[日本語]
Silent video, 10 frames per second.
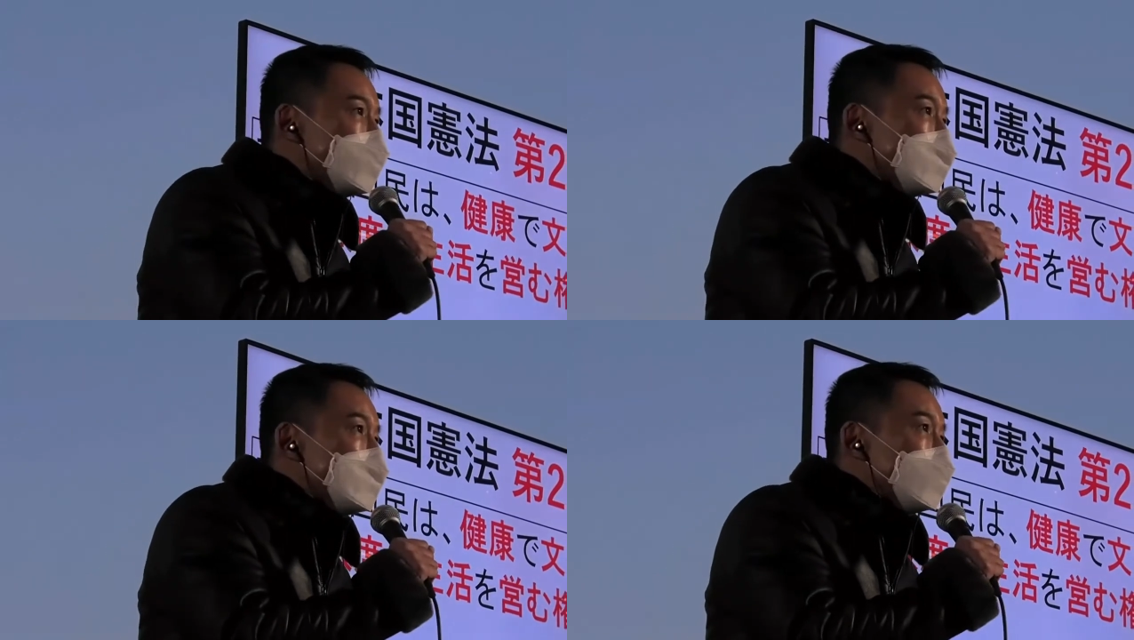
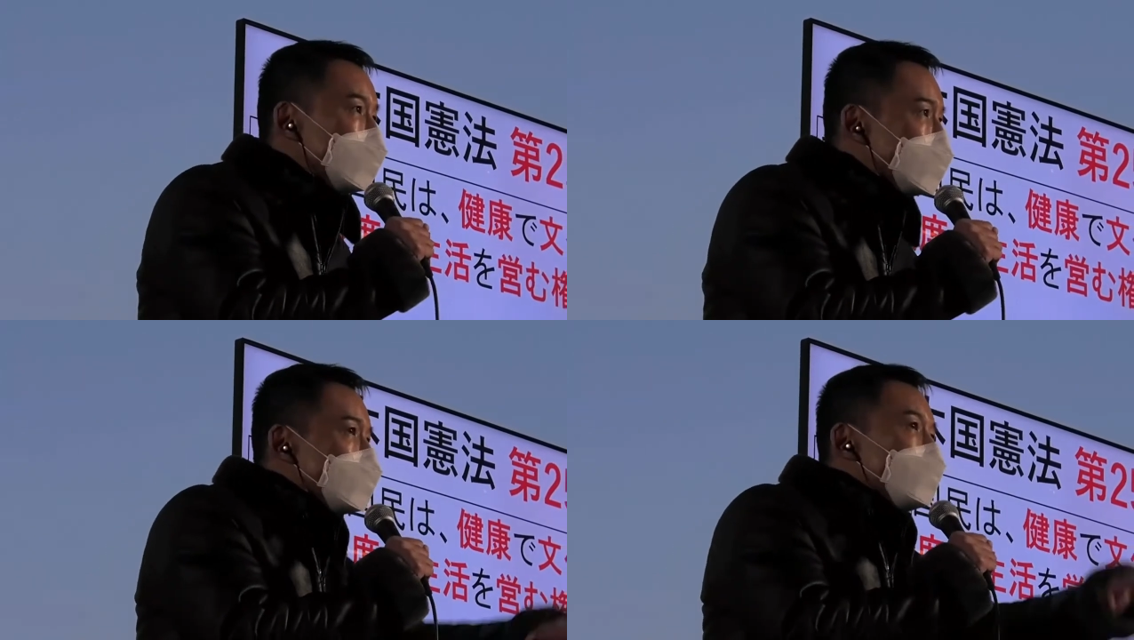れじゃ
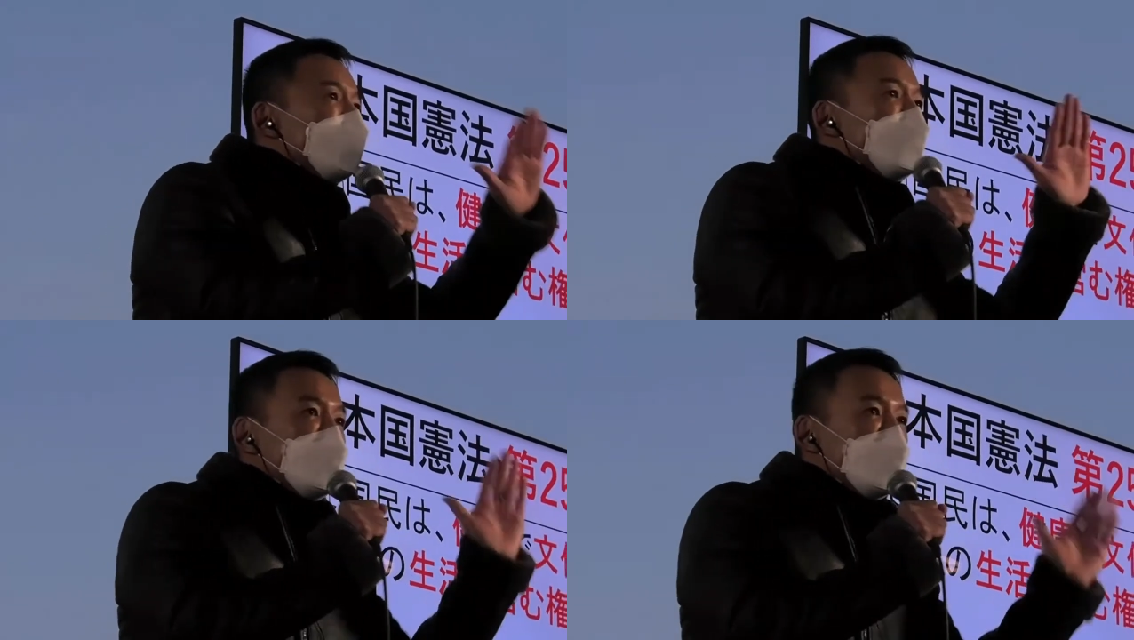ダメ
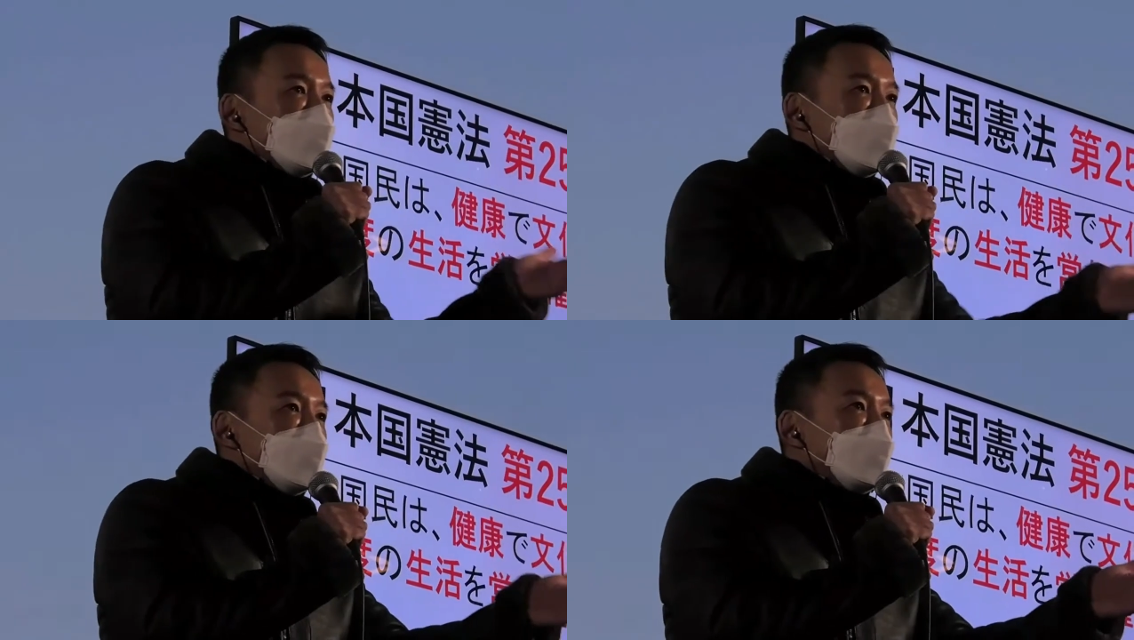
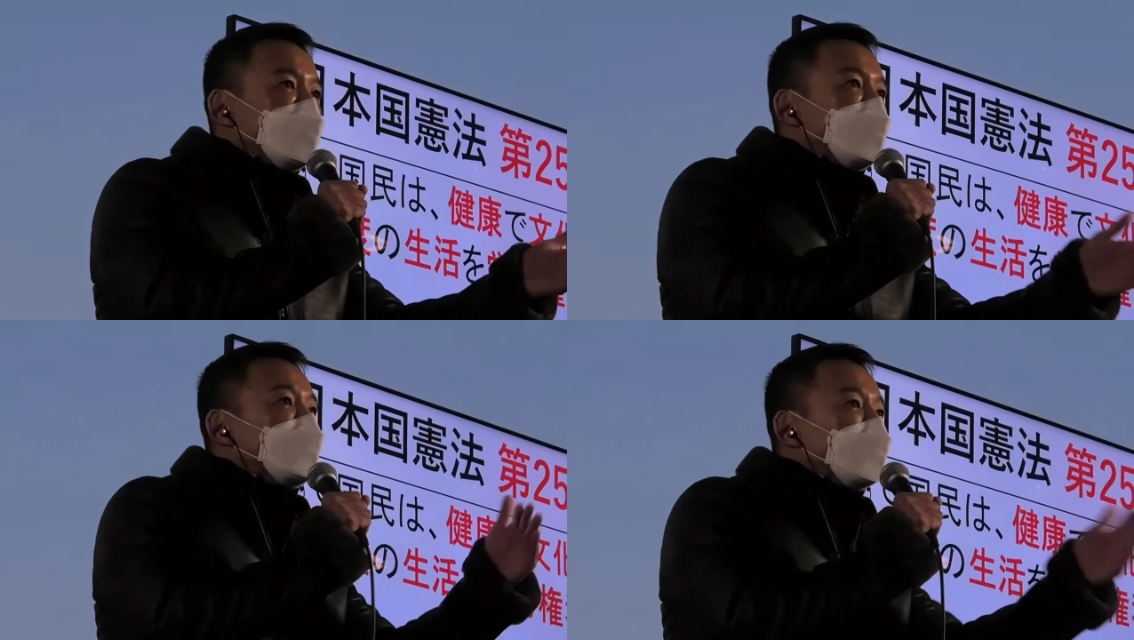いいもの
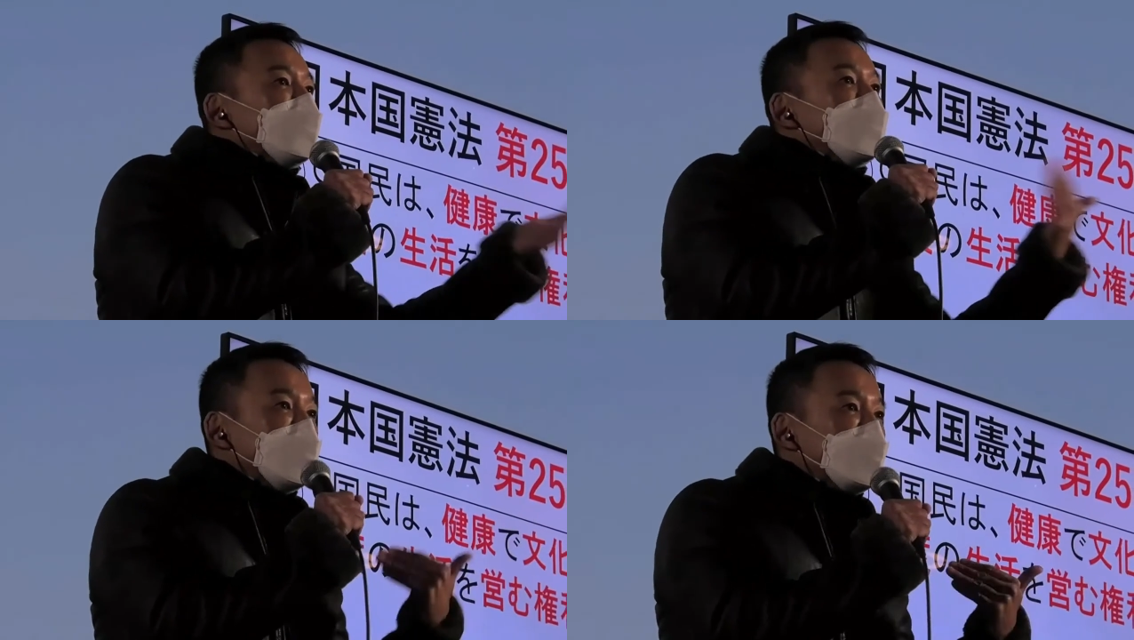を選ん
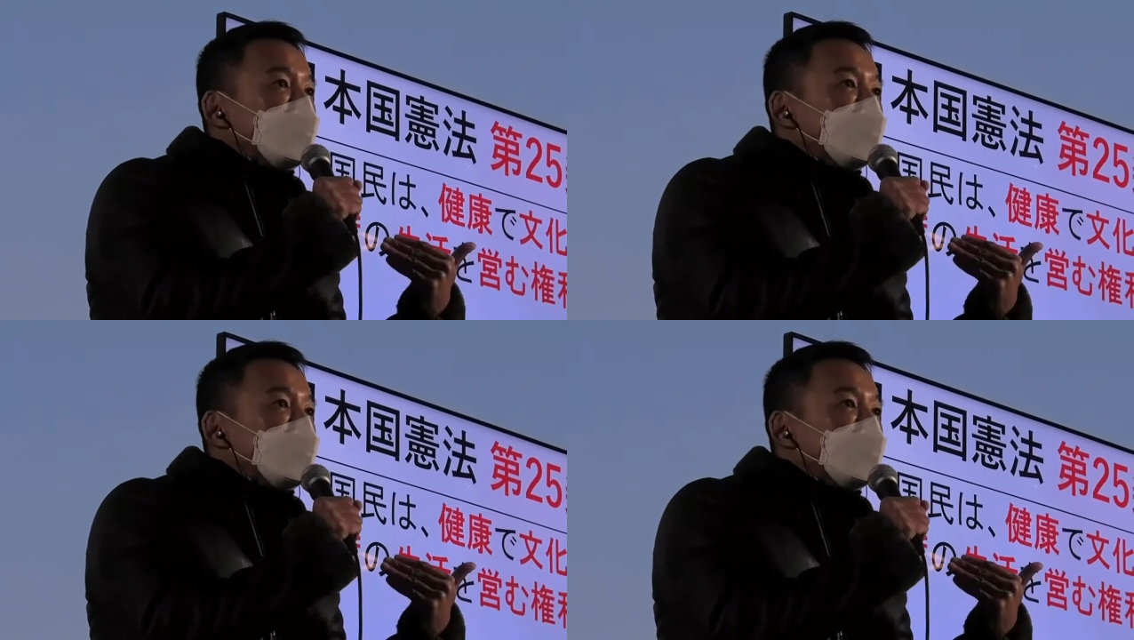でいくっ